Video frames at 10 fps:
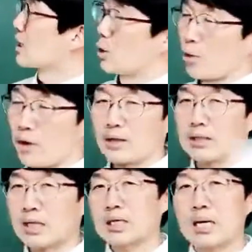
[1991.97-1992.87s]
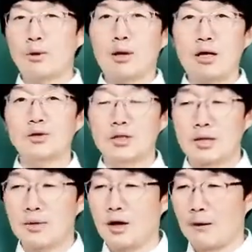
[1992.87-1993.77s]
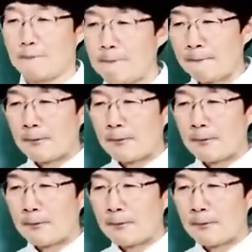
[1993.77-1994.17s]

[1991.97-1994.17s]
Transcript: 그러니까 왜 찾아보라고 하는 거냐면